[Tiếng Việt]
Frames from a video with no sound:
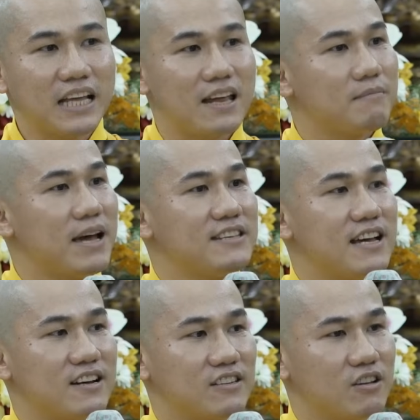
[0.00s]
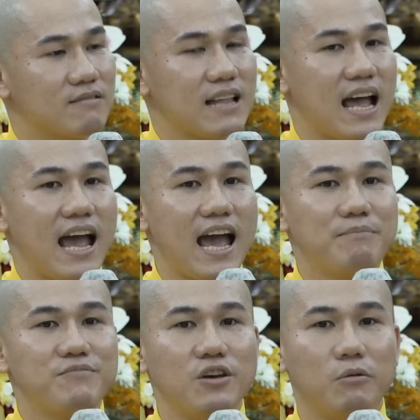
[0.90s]
Thì bây giờ chúng ta
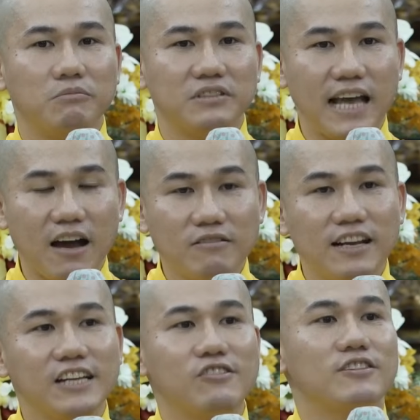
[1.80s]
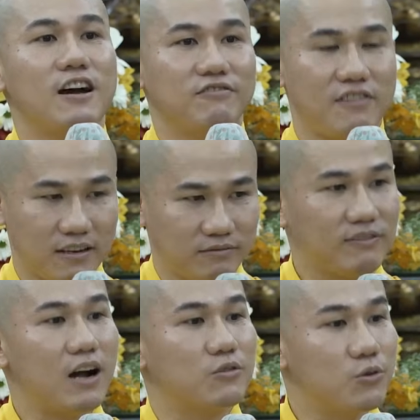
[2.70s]
áp dụng giáo lý của Đạo Phật
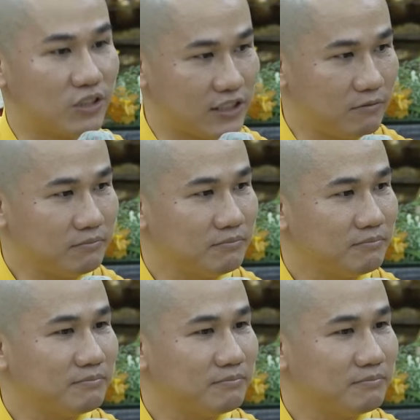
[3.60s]
vào cuộc sống.